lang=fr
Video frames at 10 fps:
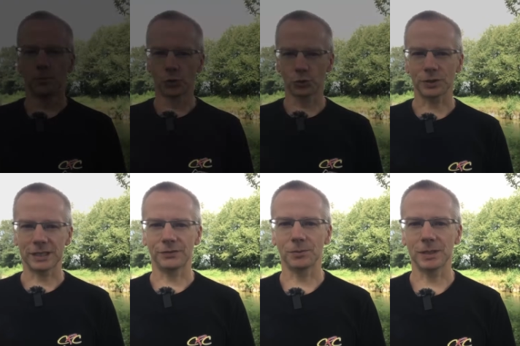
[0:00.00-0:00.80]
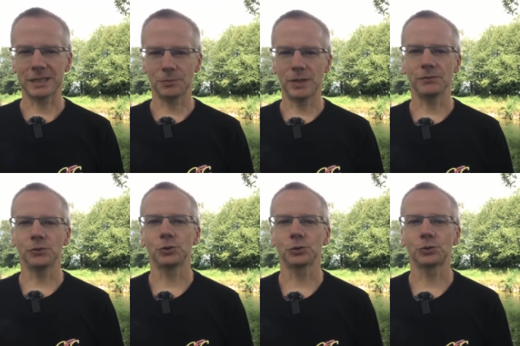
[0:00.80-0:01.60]
Bonjour, c'est Fabrice,
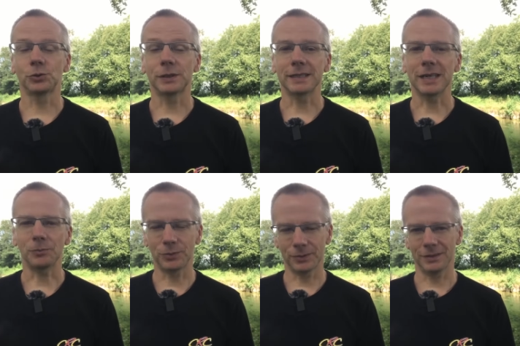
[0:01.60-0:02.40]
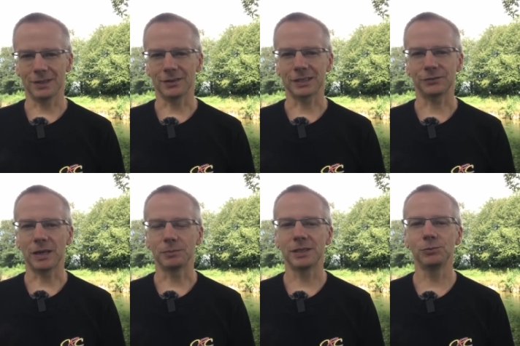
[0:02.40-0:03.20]
bienvenue sur Total Carp. Alors ça fait
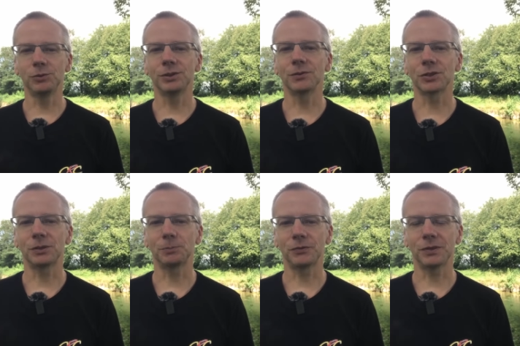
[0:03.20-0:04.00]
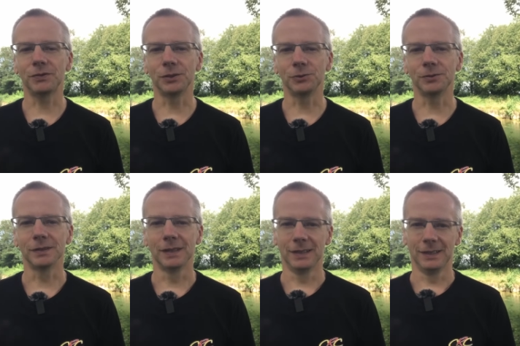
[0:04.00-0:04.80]
un petit bout de temps que j'ai pas fait de vidéo,
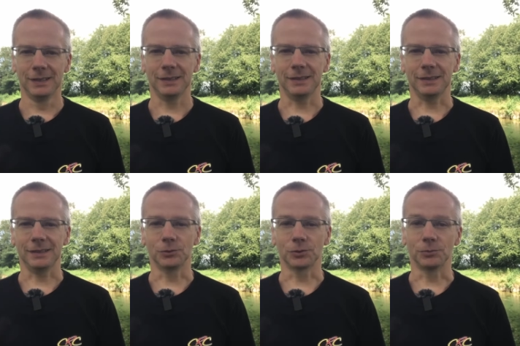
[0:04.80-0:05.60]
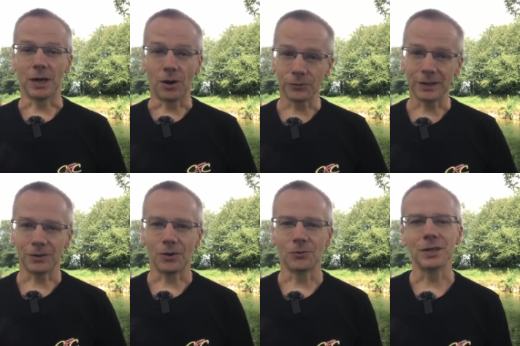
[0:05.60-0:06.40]
et donc euh, bah, enfin,
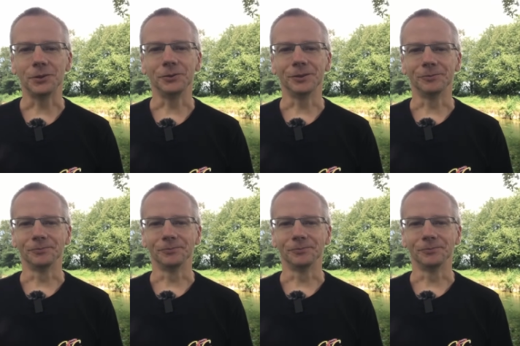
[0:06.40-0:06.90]
en voilà une.